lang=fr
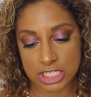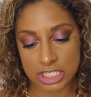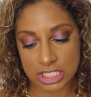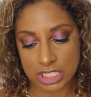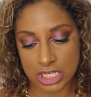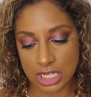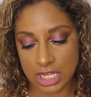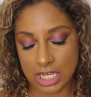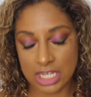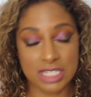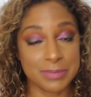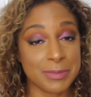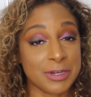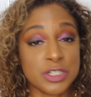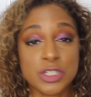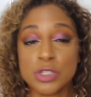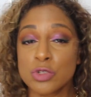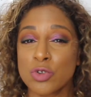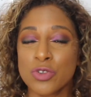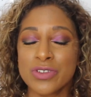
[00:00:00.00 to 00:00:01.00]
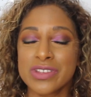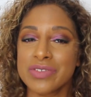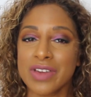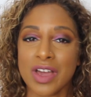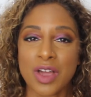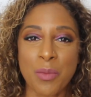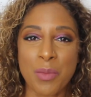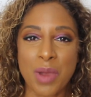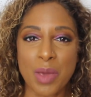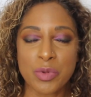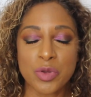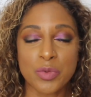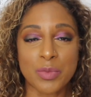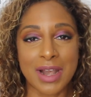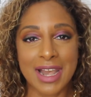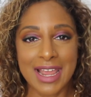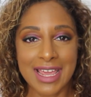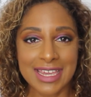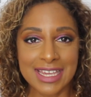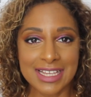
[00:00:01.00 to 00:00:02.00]
Je sais pas, j'ai toujours envie de faire comme la
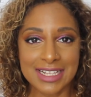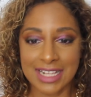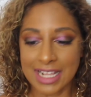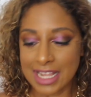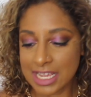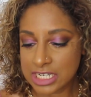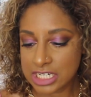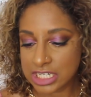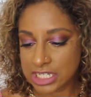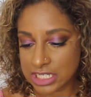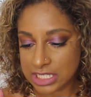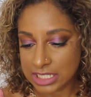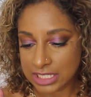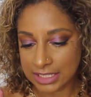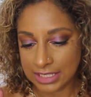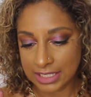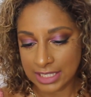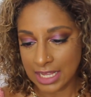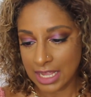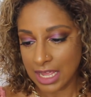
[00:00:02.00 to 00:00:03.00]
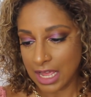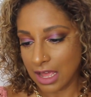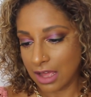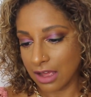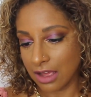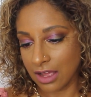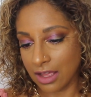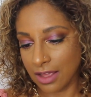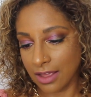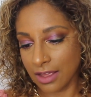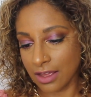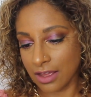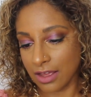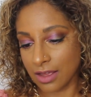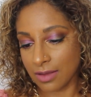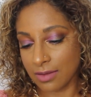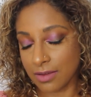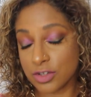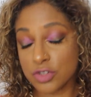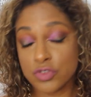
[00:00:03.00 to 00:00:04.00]
pub, Leg Lashes.
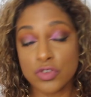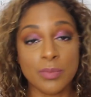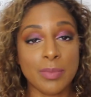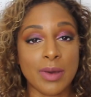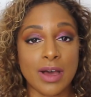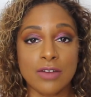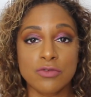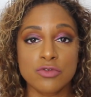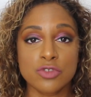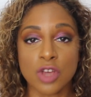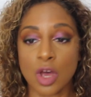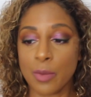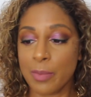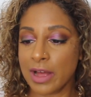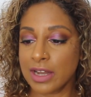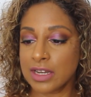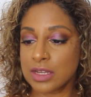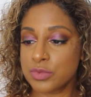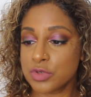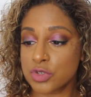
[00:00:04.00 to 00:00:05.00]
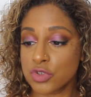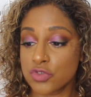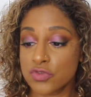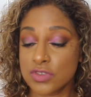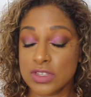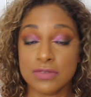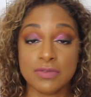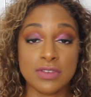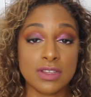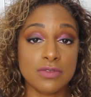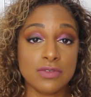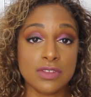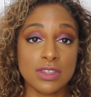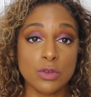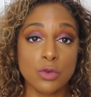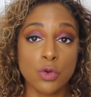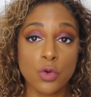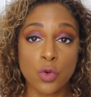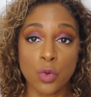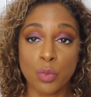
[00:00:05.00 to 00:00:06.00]
Euh, je vais pas vous en reparler parce que je vous ai fait une
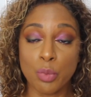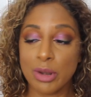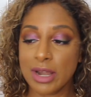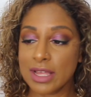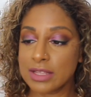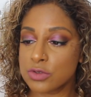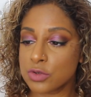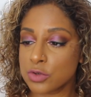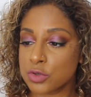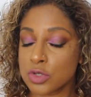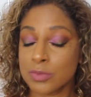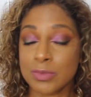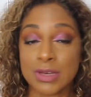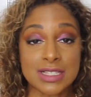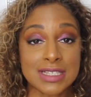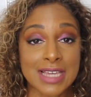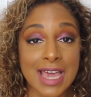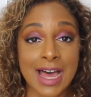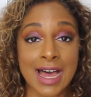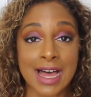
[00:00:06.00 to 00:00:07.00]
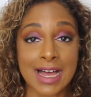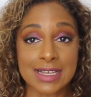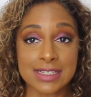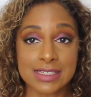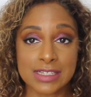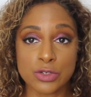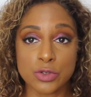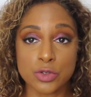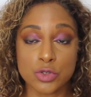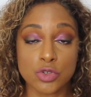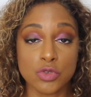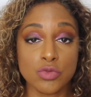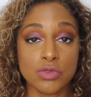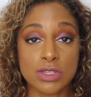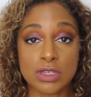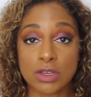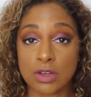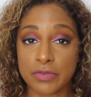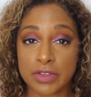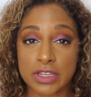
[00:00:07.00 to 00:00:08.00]
vidéo complète sur ce mascara ainsi que
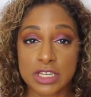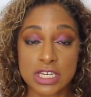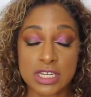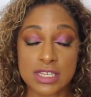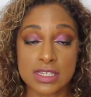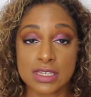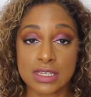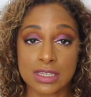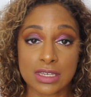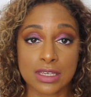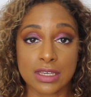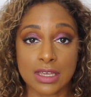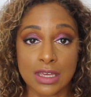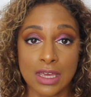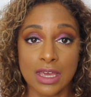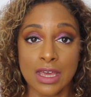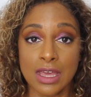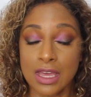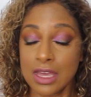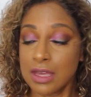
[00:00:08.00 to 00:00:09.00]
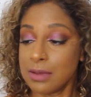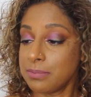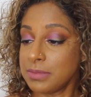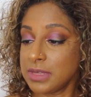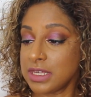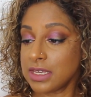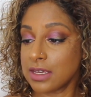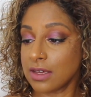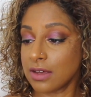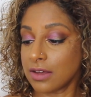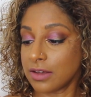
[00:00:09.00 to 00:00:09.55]
celui-ci. En fait, je les ai mis...